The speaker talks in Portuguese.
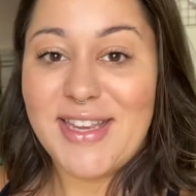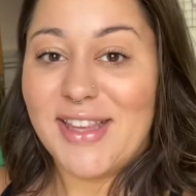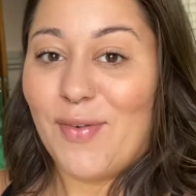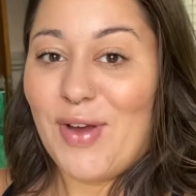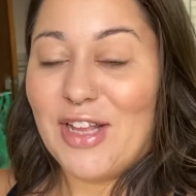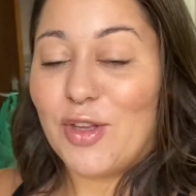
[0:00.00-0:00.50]

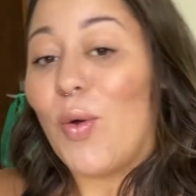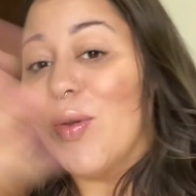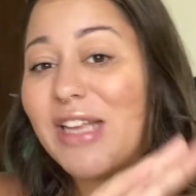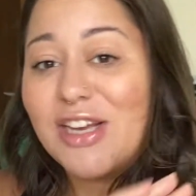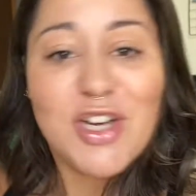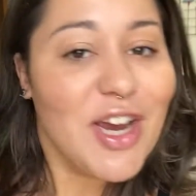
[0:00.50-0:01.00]
Então a
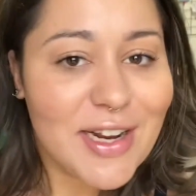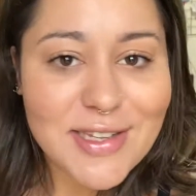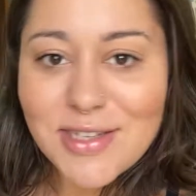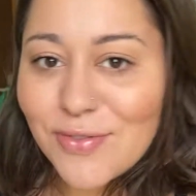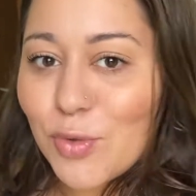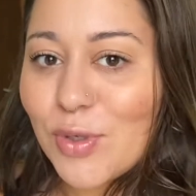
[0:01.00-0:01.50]
contagem
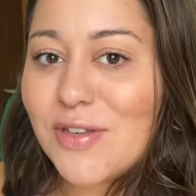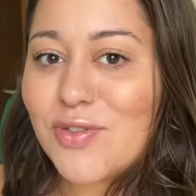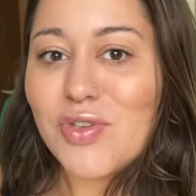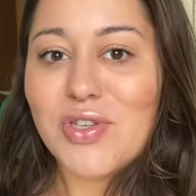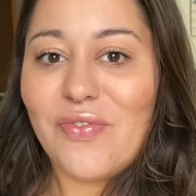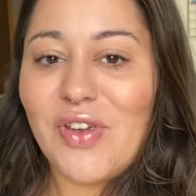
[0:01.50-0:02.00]
agressiva do início
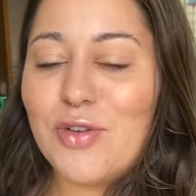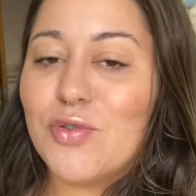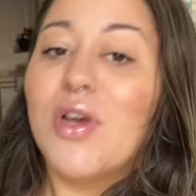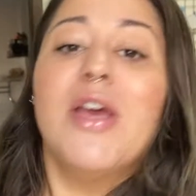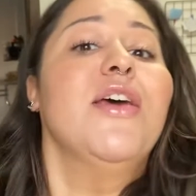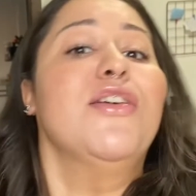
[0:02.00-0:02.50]
desse vídeo
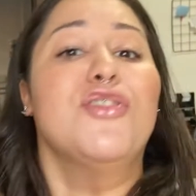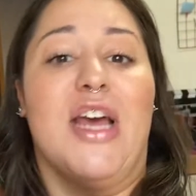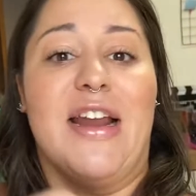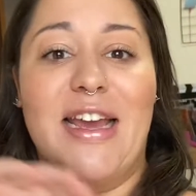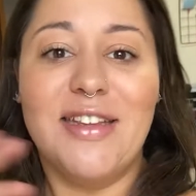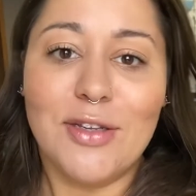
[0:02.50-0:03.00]
já
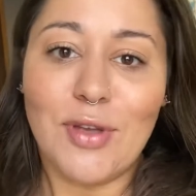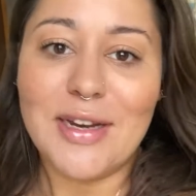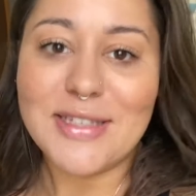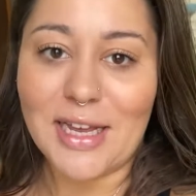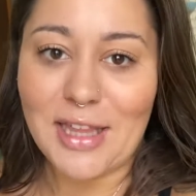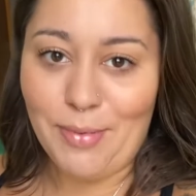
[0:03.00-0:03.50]
nem tá
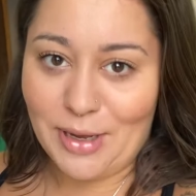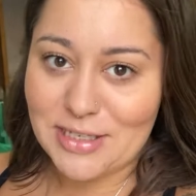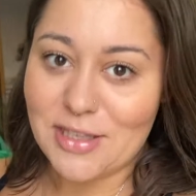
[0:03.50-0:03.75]
atualizada mais.